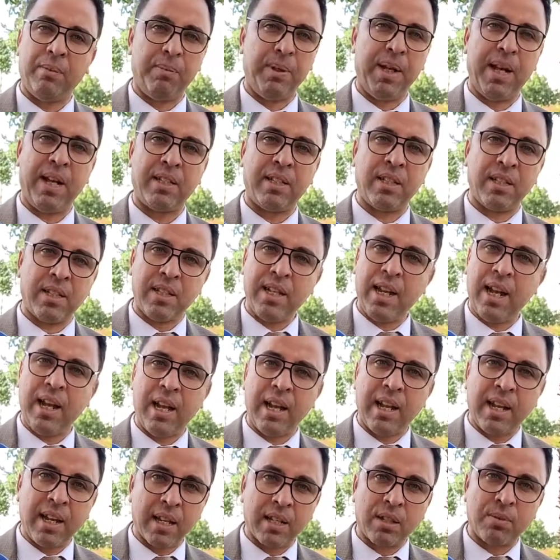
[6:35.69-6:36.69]
بعزيز
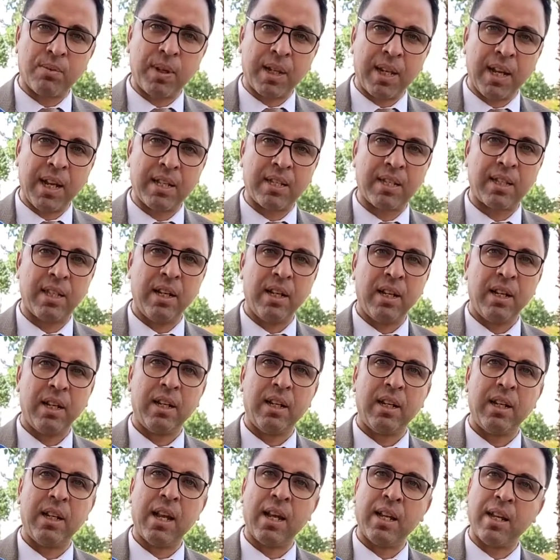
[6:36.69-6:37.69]
على هيئه مكناس
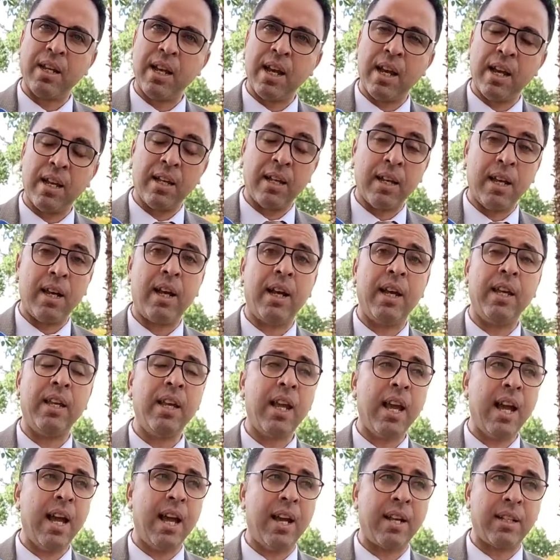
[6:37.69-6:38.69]
لان هي
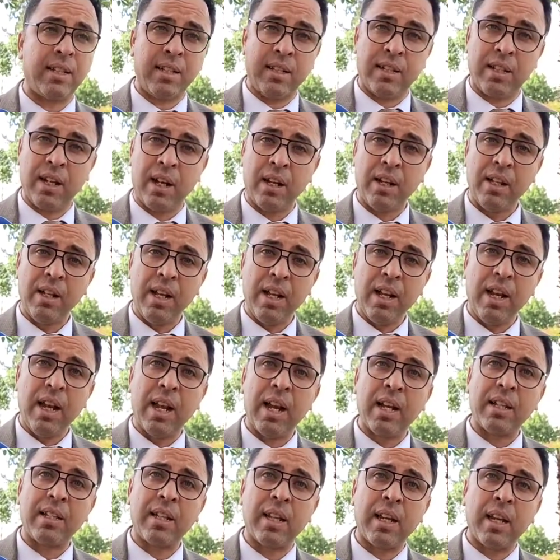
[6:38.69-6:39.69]
هيئه عتيده
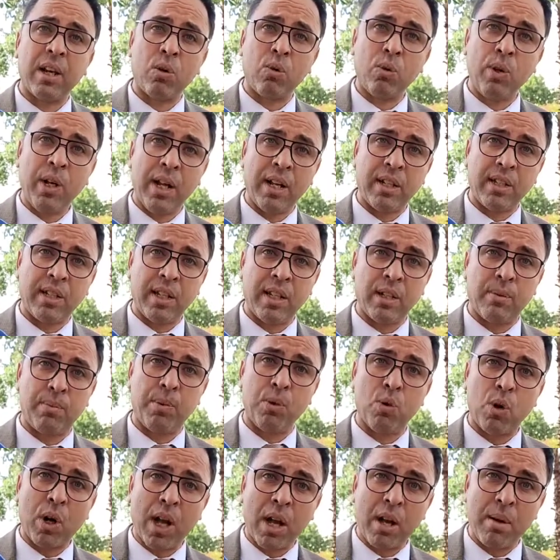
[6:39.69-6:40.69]
لها تاريخ عتيد
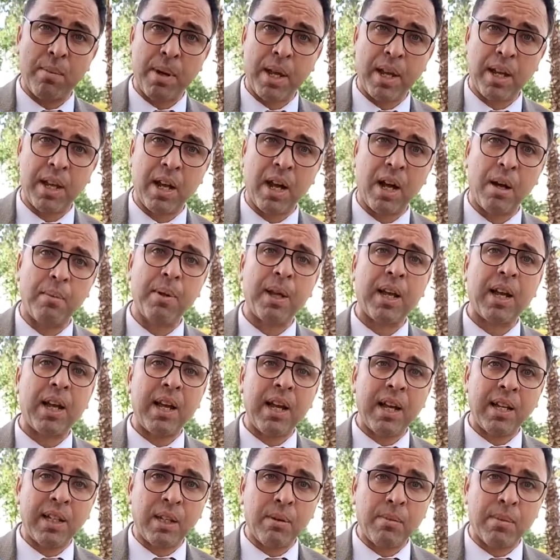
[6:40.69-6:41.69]
بنقبائها
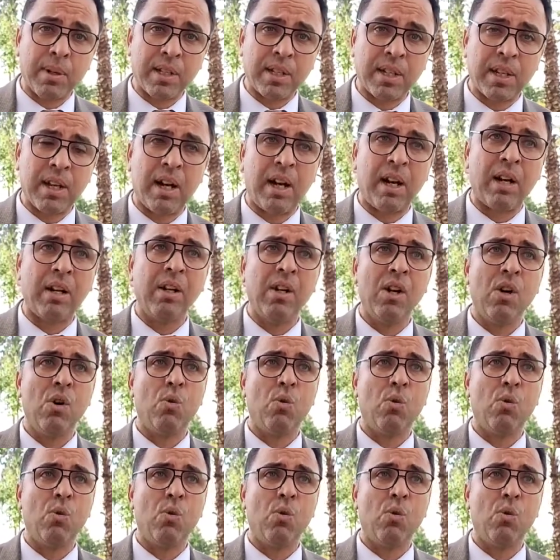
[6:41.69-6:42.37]
بقيادمتها